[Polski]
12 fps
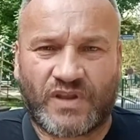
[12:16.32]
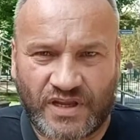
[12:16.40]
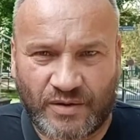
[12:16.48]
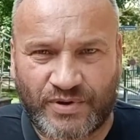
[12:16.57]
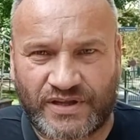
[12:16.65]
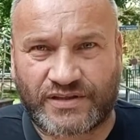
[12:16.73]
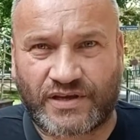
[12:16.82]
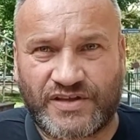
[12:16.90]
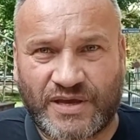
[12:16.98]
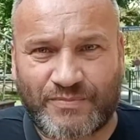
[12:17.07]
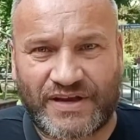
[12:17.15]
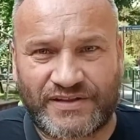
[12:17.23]
nie, będę,
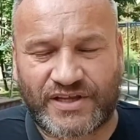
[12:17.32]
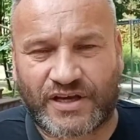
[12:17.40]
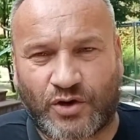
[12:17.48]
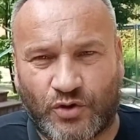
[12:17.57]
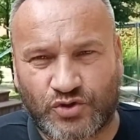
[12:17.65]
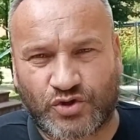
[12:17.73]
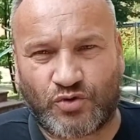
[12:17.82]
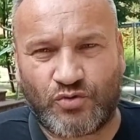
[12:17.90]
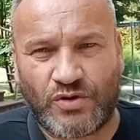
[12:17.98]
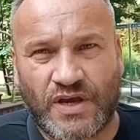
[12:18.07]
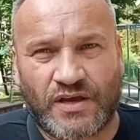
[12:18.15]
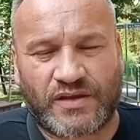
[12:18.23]
nie będę tak?
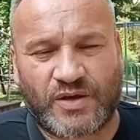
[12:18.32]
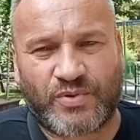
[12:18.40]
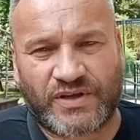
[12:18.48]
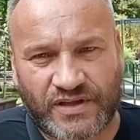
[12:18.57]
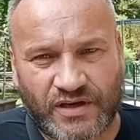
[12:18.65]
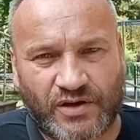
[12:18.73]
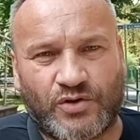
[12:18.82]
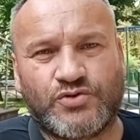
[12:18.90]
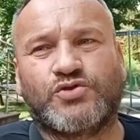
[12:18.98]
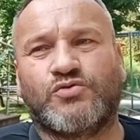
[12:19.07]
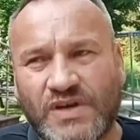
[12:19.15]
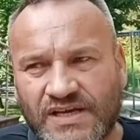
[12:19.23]
kończył, nie będę
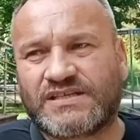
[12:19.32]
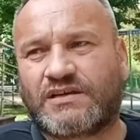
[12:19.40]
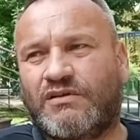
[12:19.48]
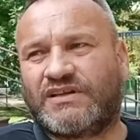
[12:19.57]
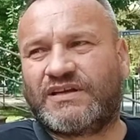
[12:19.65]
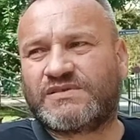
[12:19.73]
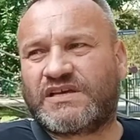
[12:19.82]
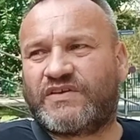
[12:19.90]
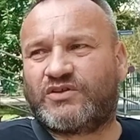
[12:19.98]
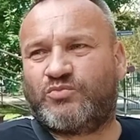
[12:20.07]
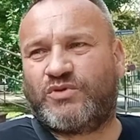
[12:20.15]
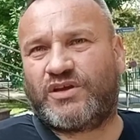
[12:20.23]
kończył, składam
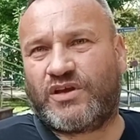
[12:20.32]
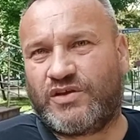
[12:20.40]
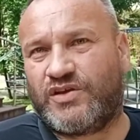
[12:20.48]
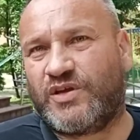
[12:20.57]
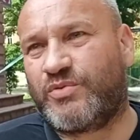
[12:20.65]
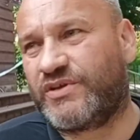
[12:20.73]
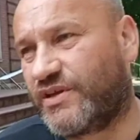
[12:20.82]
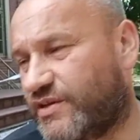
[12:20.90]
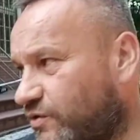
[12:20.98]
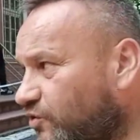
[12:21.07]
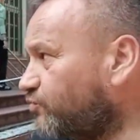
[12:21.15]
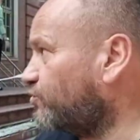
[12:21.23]
zawiadomienie i nie będę
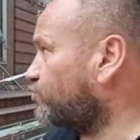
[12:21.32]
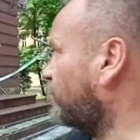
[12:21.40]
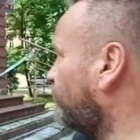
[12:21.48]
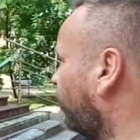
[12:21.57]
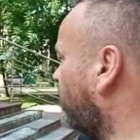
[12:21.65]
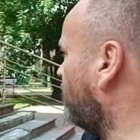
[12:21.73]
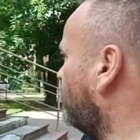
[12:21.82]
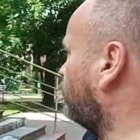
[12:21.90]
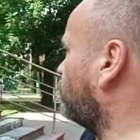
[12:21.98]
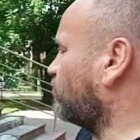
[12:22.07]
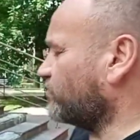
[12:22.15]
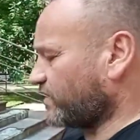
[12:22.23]
tego odpuszczał.
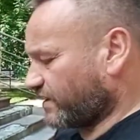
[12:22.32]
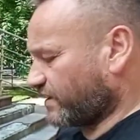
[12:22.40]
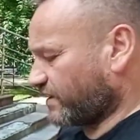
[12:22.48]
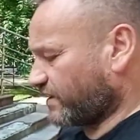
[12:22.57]
To są e, takie